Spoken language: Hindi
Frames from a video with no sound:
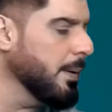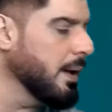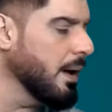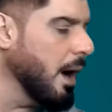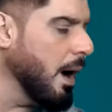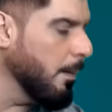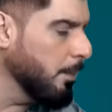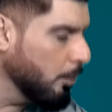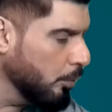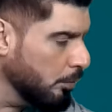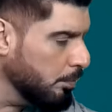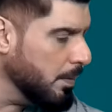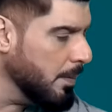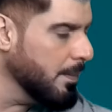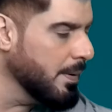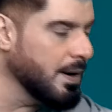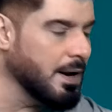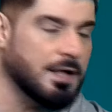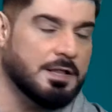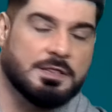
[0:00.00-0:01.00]
पे आप ख़ुद भी
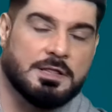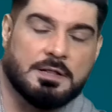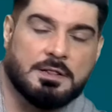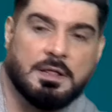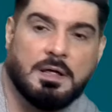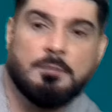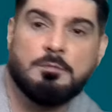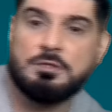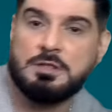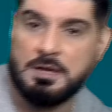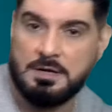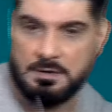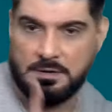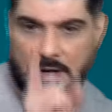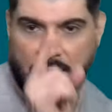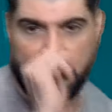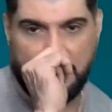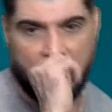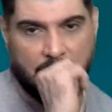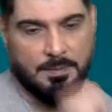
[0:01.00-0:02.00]
बना सकते हैं उसकी
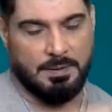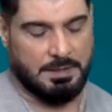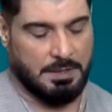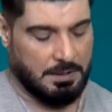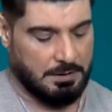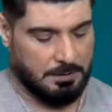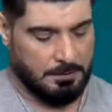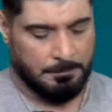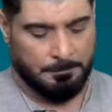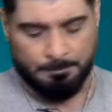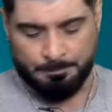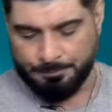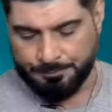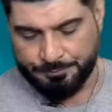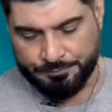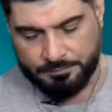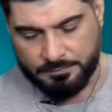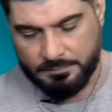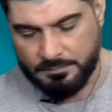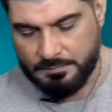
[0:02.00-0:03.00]
टेक्निक बताता हूँ
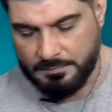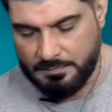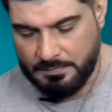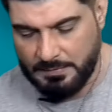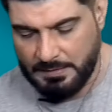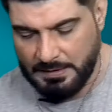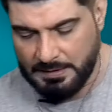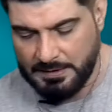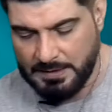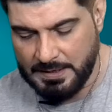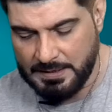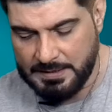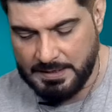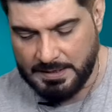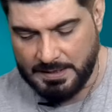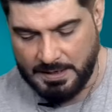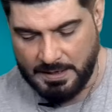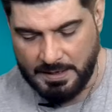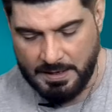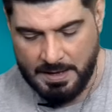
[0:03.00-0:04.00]
ये
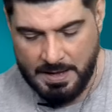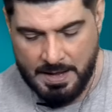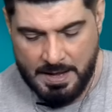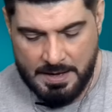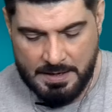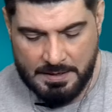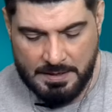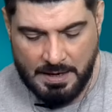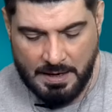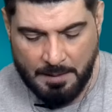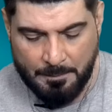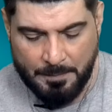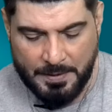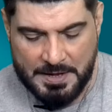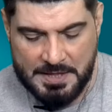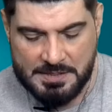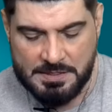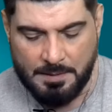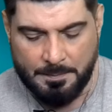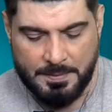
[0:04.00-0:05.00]
देखें ये एक
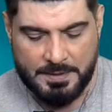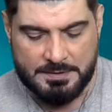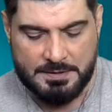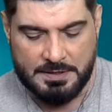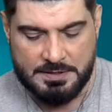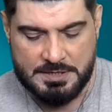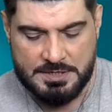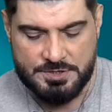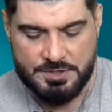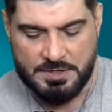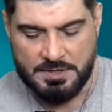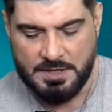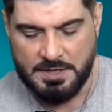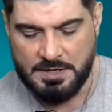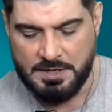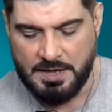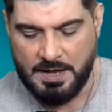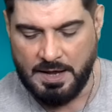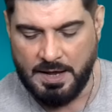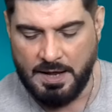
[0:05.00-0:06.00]
बड़ी ज़बरदस्त चीज़ है
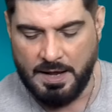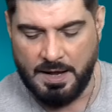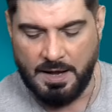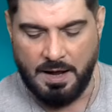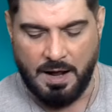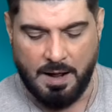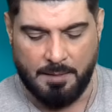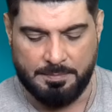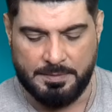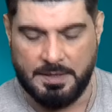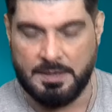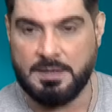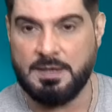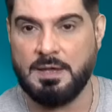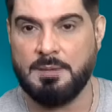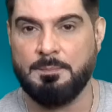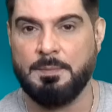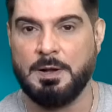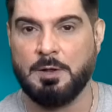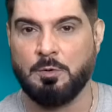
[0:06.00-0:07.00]
ये है आप
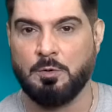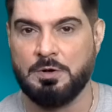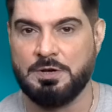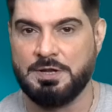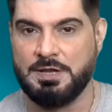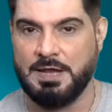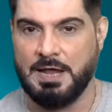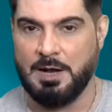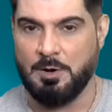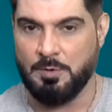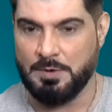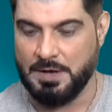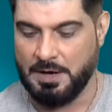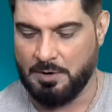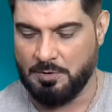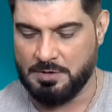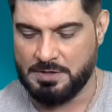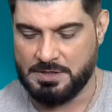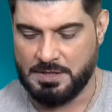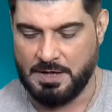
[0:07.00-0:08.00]
देखिए बिल्कुल येलो
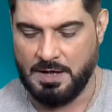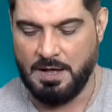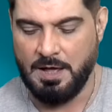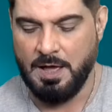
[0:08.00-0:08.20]
येलो सा